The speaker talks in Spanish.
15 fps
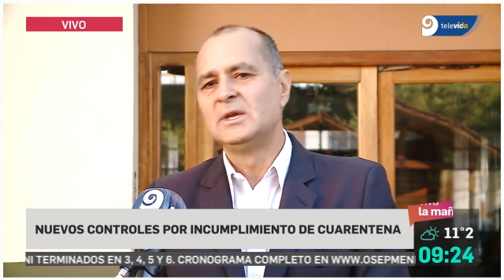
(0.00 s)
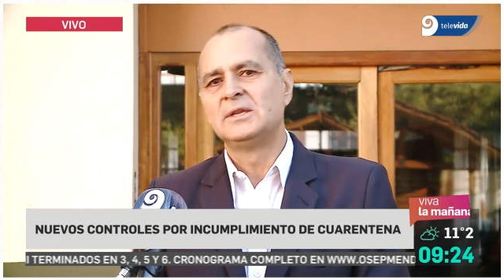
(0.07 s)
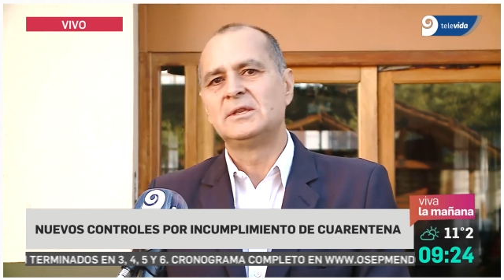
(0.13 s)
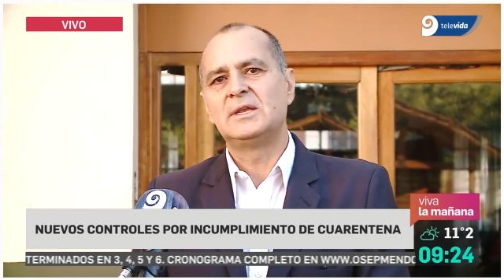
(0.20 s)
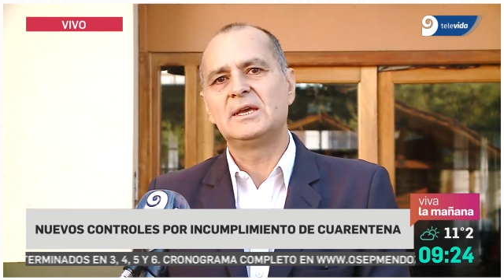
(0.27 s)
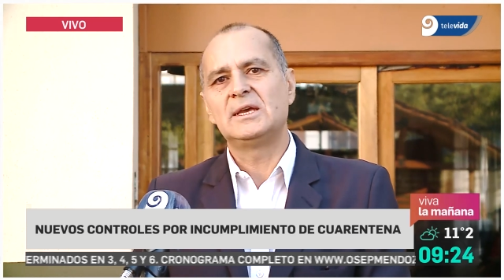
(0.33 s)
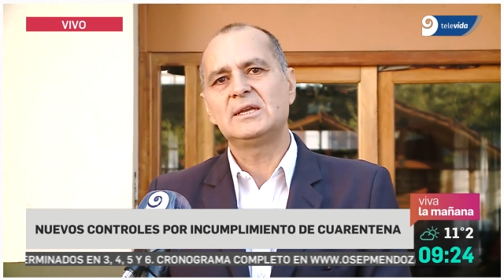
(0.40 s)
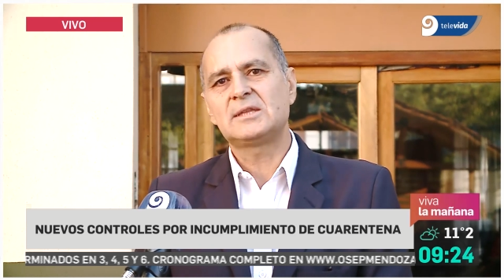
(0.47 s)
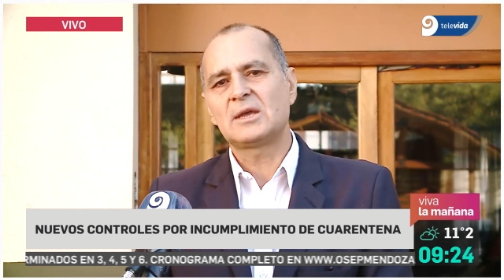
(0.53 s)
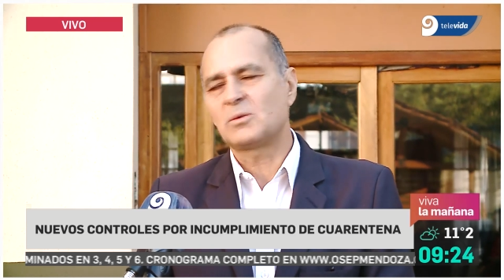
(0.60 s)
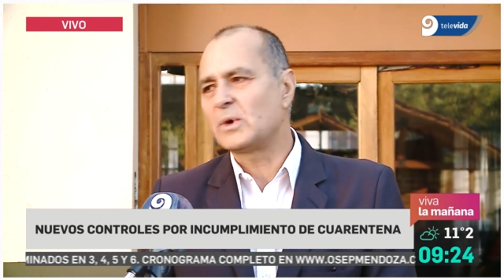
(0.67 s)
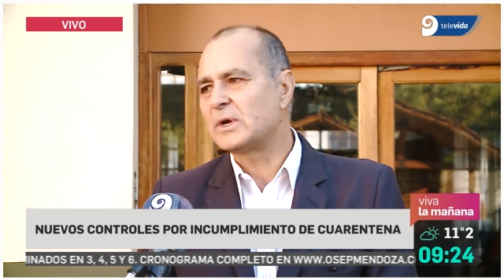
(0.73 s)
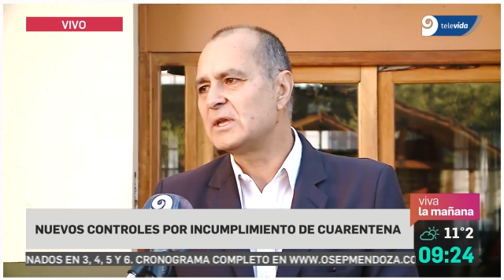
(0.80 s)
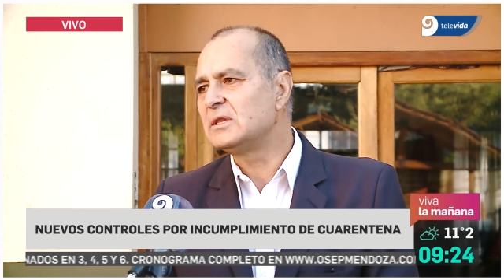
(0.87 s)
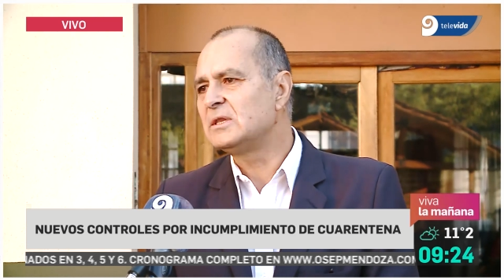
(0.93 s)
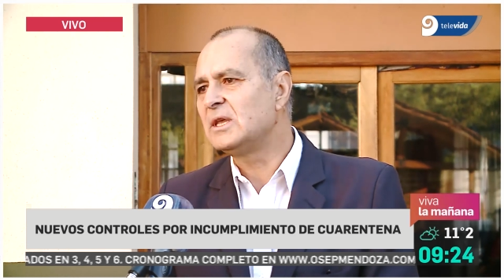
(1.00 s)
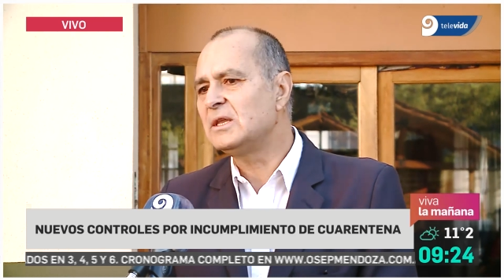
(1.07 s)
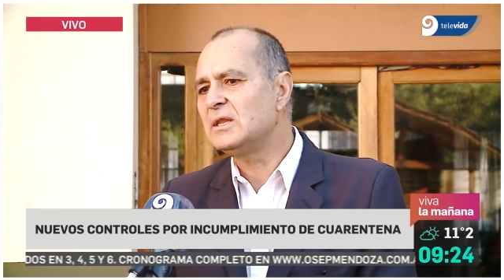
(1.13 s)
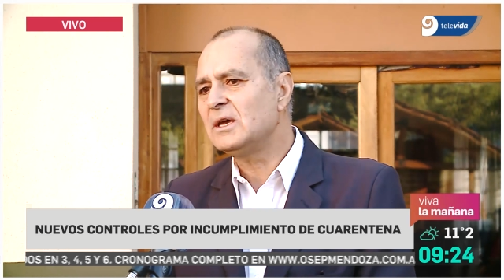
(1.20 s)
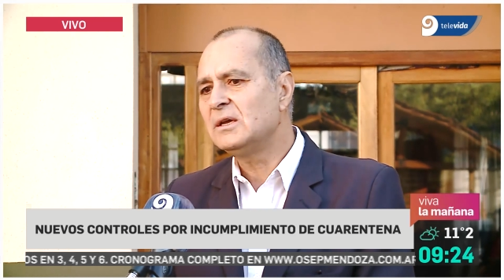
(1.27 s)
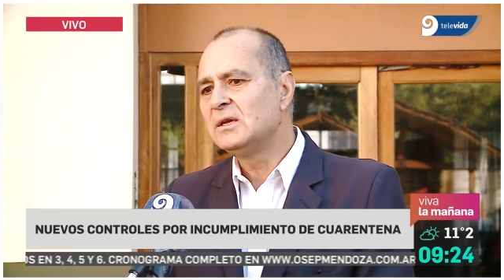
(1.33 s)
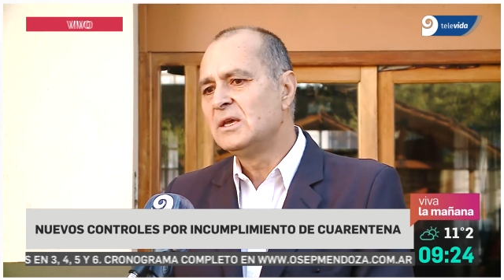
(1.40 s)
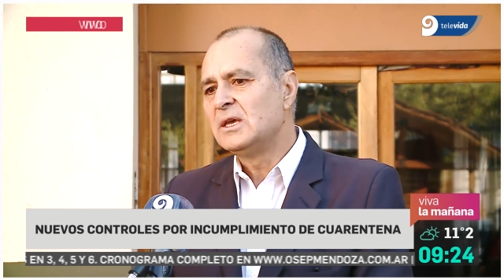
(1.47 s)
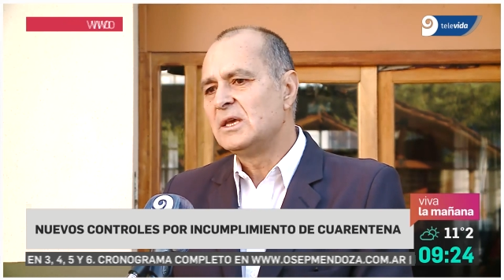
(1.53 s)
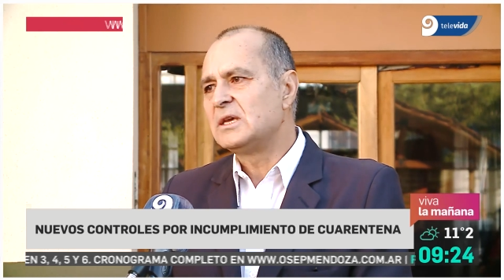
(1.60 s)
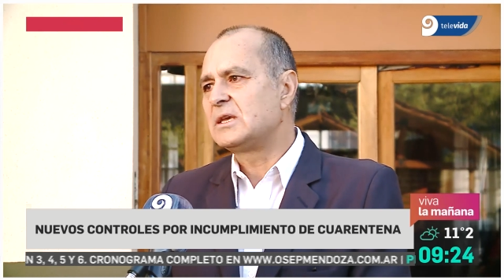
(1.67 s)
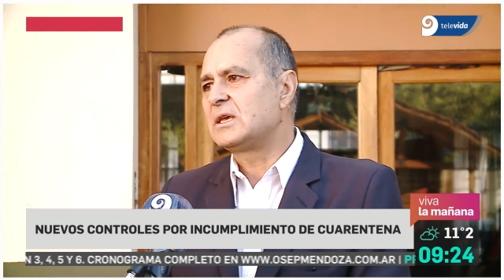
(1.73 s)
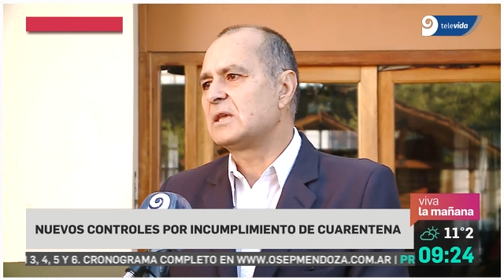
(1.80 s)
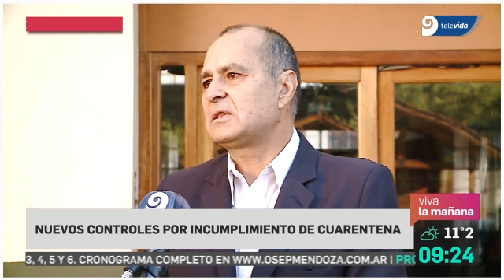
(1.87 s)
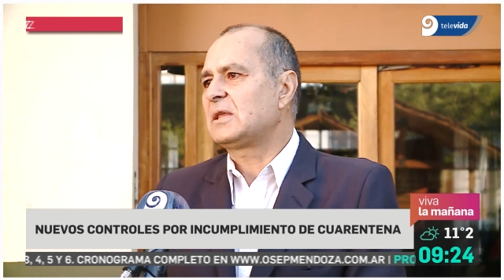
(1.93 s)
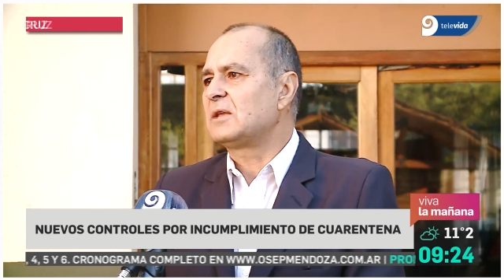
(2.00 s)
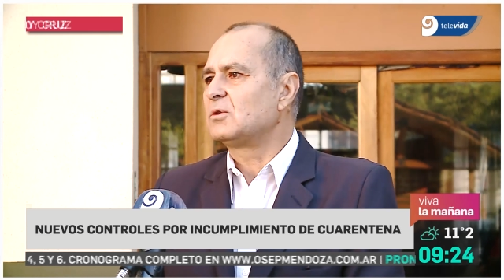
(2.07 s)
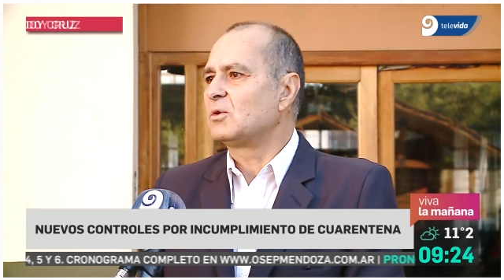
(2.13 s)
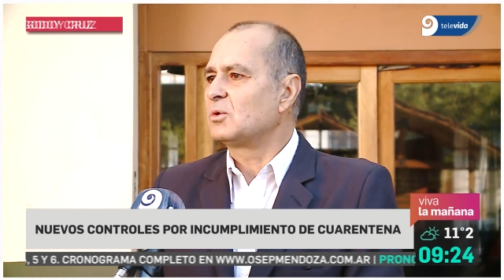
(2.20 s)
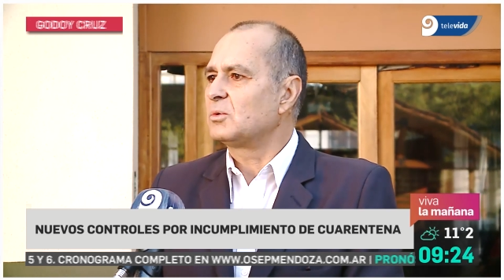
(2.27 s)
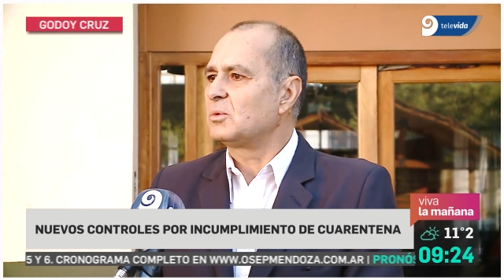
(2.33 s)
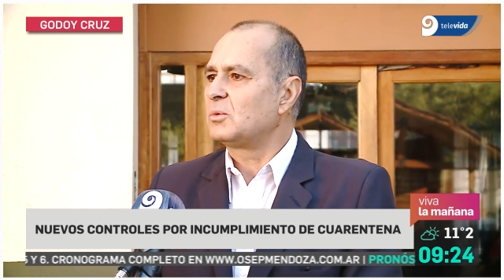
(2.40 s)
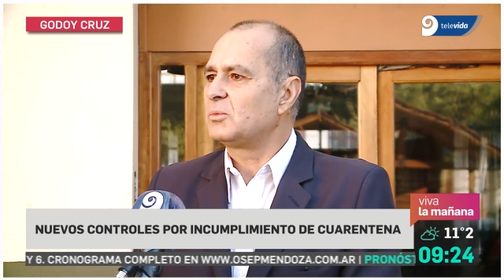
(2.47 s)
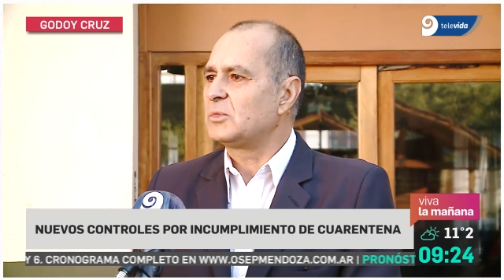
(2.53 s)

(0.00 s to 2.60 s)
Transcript: de esta cuarentena y que estando